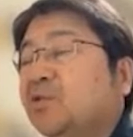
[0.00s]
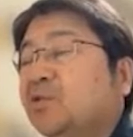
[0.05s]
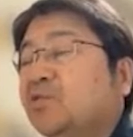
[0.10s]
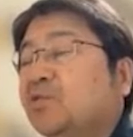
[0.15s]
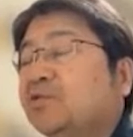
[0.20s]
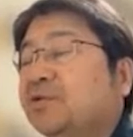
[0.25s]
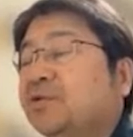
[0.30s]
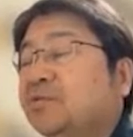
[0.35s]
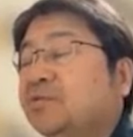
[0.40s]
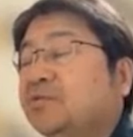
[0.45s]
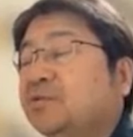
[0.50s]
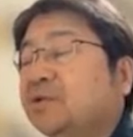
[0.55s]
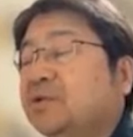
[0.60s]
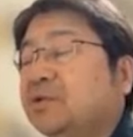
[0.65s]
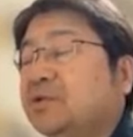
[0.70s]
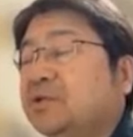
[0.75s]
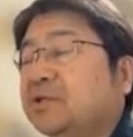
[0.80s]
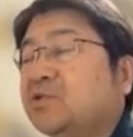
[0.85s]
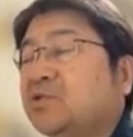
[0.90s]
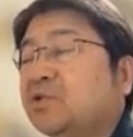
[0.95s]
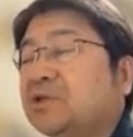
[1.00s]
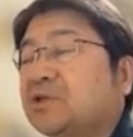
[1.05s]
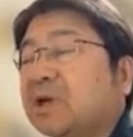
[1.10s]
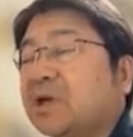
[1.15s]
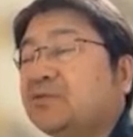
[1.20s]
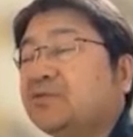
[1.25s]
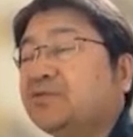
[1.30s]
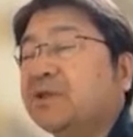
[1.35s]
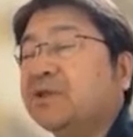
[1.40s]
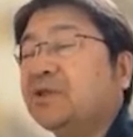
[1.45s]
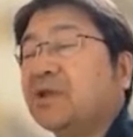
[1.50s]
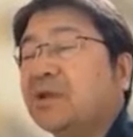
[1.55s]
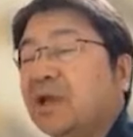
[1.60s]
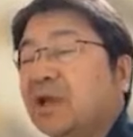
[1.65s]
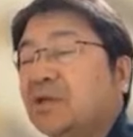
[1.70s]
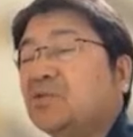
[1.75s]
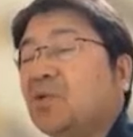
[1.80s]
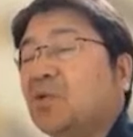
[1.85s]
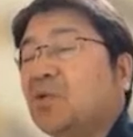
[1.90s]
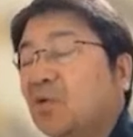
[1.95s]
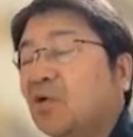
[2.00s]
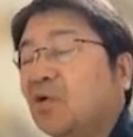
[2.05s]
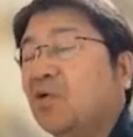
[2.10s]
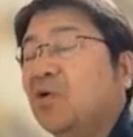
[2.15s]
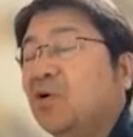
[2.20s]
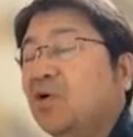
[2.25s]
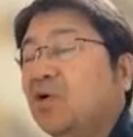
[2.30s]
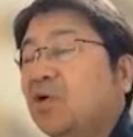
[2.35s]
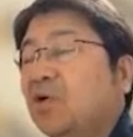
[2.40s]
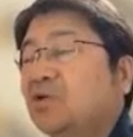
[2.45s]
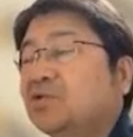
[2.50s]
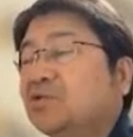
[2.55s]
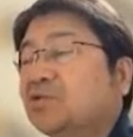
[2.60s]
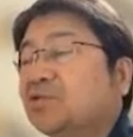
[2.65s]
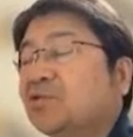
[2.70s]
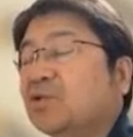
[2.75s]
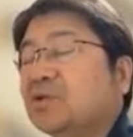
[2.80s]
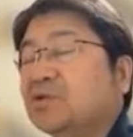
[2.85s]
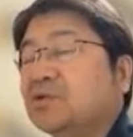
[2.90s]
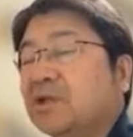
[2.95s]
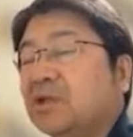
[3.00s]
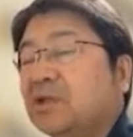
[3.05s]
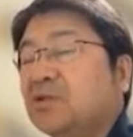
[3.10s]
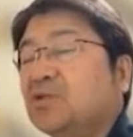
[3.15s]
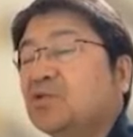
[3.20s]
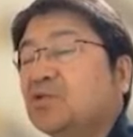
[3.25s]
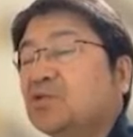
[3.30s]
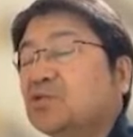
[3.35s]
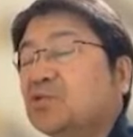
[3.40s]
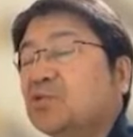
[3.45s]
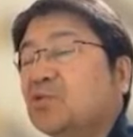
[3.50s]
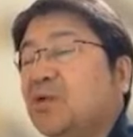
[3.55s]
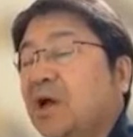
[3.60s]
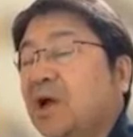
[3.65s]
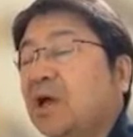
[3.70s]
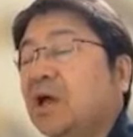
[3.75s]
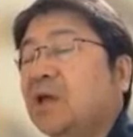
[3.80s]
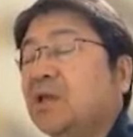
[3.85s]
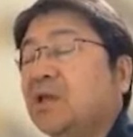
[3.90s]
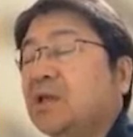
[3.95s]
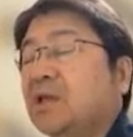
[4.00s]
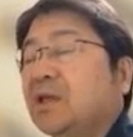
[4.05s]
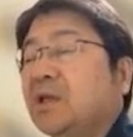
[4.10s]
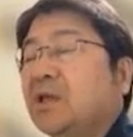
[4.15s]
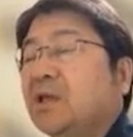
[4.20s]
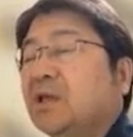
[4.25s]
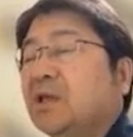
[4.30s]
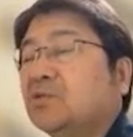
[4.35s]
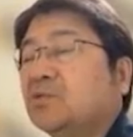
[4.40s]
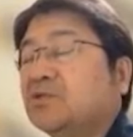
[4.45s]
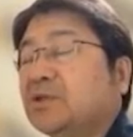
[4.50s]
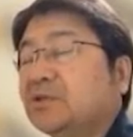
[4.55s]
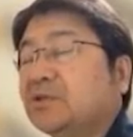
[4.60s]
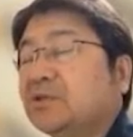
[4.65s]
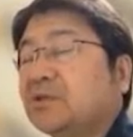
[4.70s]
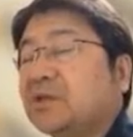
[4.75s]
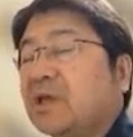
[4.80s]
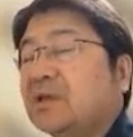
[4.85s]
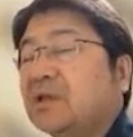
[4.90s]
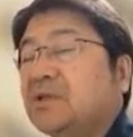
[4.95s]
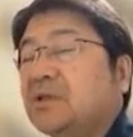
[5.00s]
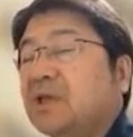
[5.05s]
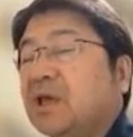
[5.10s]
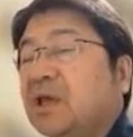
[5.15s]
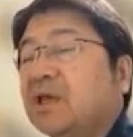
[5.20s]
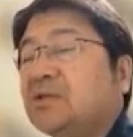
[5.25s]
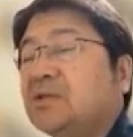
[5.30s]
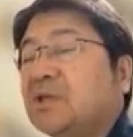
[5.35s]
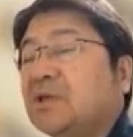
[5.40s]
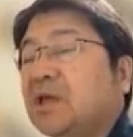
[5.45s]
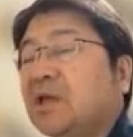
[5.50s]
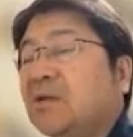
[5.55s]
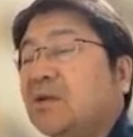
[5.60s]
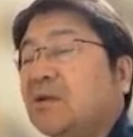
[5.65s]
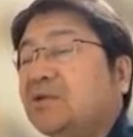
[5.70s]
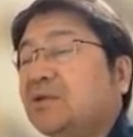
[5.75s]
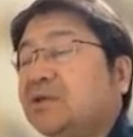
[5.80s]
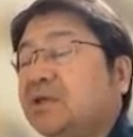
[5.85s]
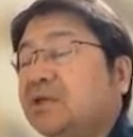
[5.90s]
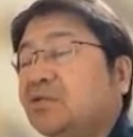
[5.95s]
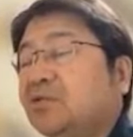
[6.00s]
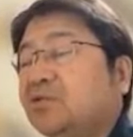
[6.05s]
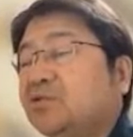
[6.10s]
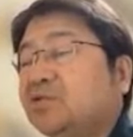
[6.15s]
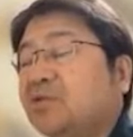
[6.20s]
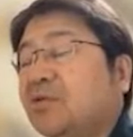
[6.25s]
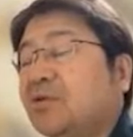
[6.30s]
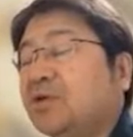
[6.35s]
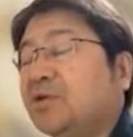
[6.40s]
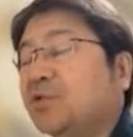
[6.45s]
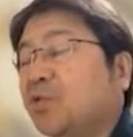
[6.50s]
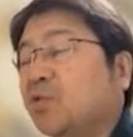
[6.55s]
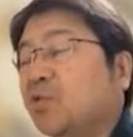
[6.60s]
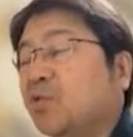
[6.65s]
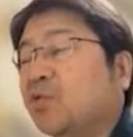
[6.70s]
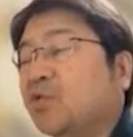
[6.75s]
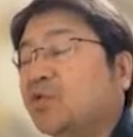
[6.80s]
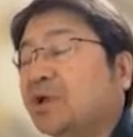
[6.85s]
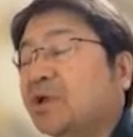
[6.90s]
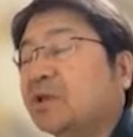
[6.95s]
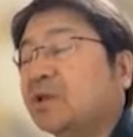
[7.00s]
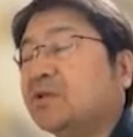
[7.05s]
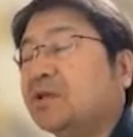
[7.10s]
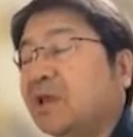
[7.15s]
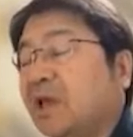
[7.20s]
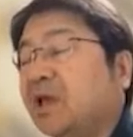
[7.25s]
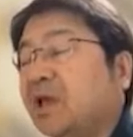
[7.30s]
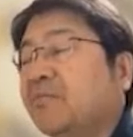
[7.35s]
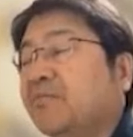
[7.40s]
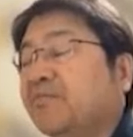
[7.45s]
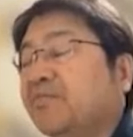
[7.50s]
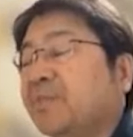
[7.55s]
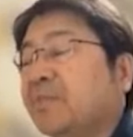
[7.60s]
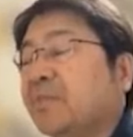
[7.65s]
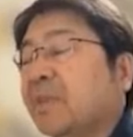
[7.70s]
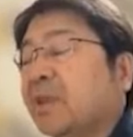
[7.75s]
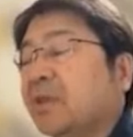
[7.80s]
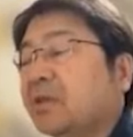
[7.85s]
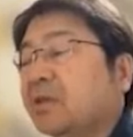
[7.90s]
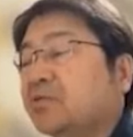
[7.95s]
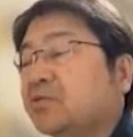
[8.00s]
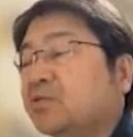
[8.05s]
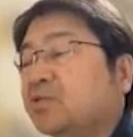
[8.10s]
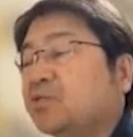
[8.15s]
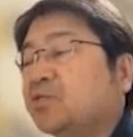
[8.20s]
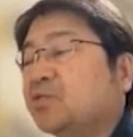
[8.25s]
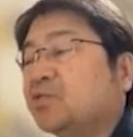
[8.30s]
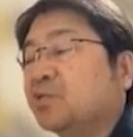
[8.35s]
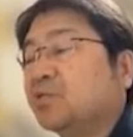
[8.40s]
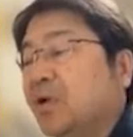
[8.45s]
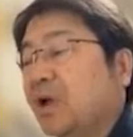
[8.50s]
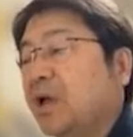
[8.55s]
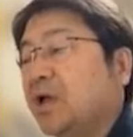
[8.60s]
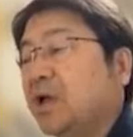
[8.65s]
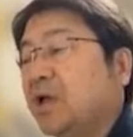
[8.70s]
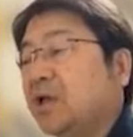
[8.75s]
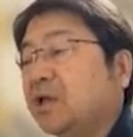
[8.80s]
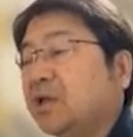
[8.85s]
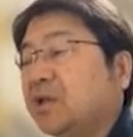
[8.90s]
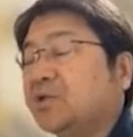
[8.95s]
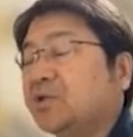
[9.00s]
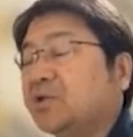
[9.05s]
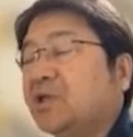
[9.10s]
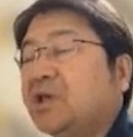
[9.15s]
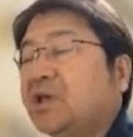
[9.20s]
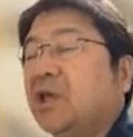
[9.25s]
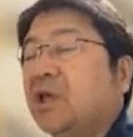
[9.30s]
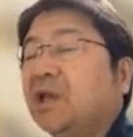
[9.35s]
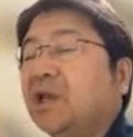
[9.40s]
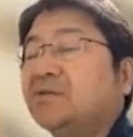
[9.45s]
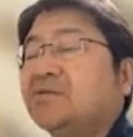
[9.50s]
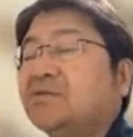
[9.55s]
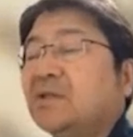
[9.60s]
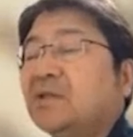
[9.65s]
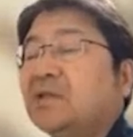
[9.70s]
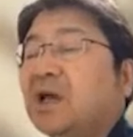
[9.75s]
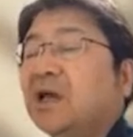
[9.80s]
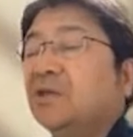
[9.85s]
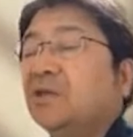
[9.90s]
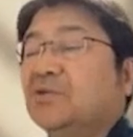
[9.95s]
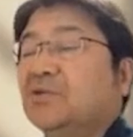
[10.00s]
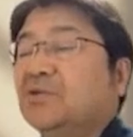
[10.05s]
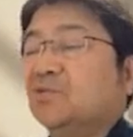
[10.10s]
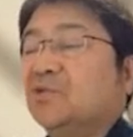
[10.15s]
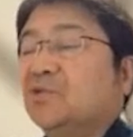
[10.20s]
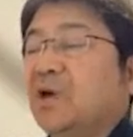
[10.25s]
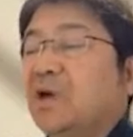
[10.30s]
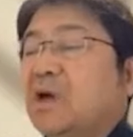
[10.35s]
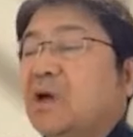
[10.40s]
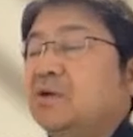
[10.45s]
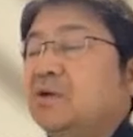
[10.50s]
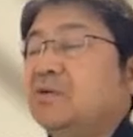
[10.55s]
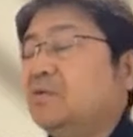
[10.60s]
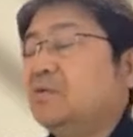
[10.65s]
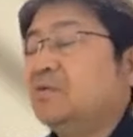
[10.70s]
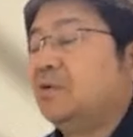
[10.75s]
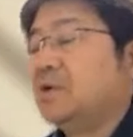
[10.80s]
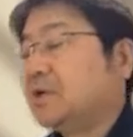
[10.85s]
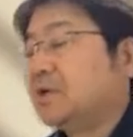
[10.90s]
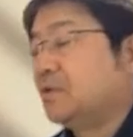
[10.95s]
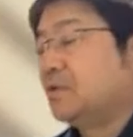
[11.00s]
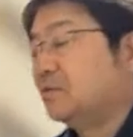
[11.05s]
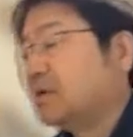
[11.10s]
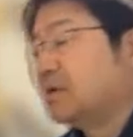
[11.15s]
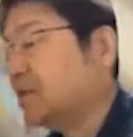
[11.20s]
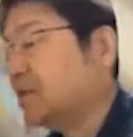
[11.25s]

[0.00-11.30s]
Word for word: もう実行時間は増えてないということですね。ということは、ウィークスケールでスケーラビリティとしては良好なんで、ということは、非並列はないということが分かるわ